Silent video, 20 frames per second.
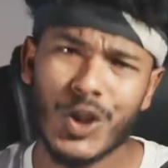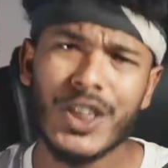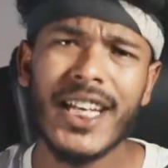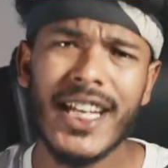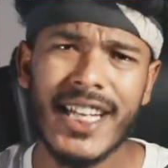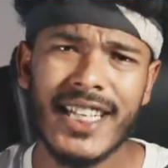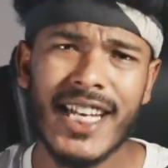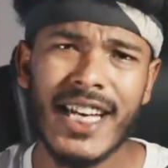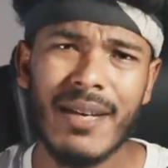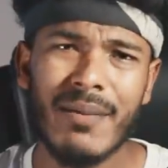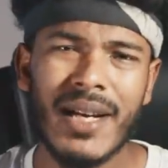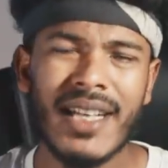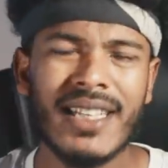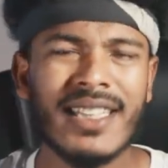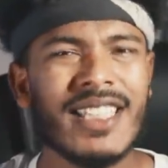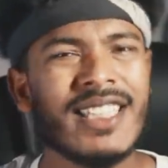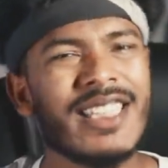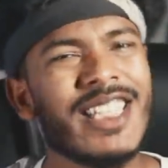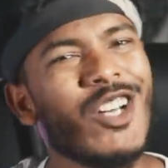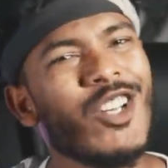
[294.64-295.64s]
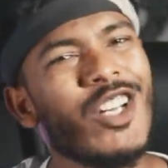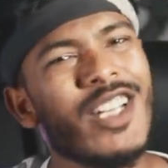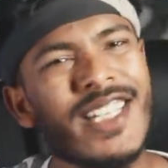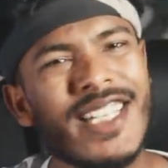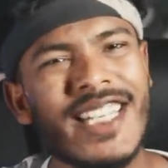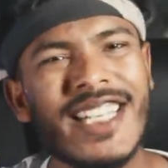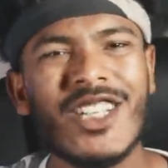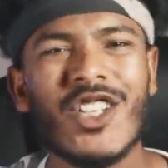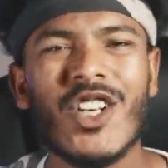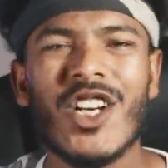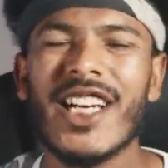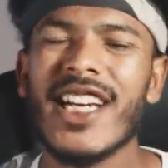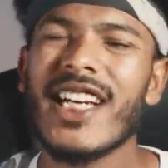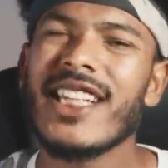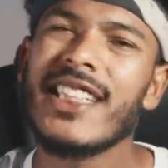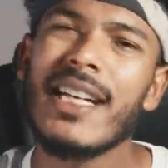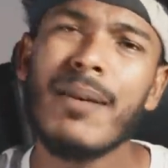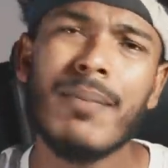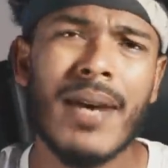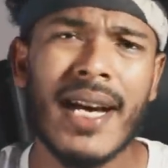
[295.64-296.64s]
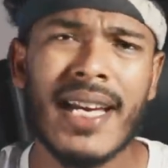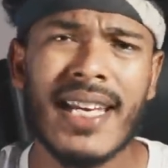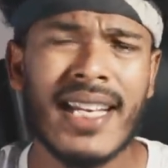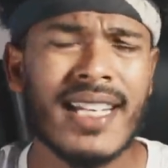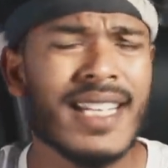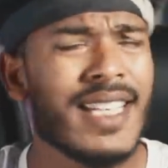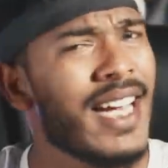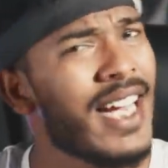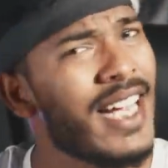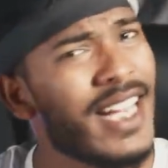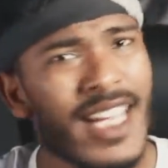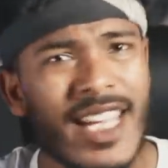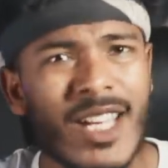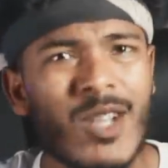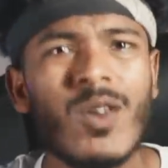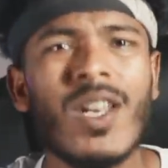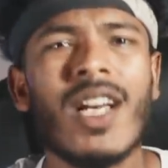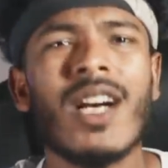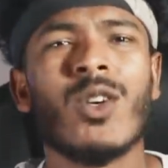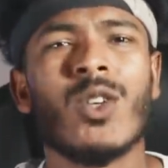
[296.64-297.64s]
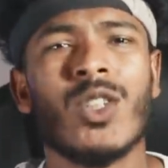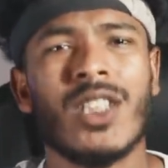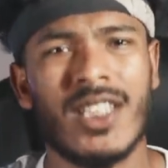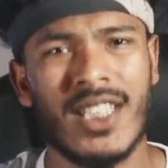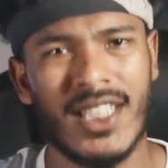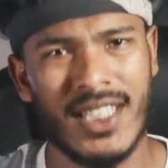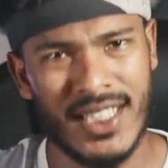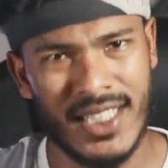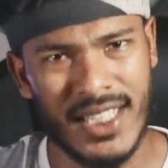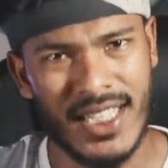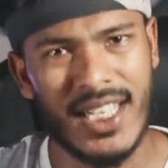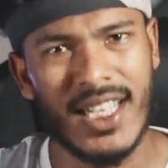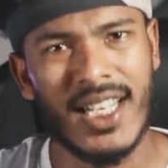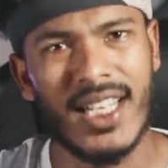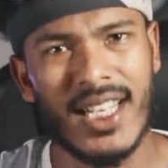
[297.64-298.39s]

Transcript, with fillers: যদি এটাই মানতেন তাহলে টিকটকে এসে মায়া নিয়া এইগুলা করতেন না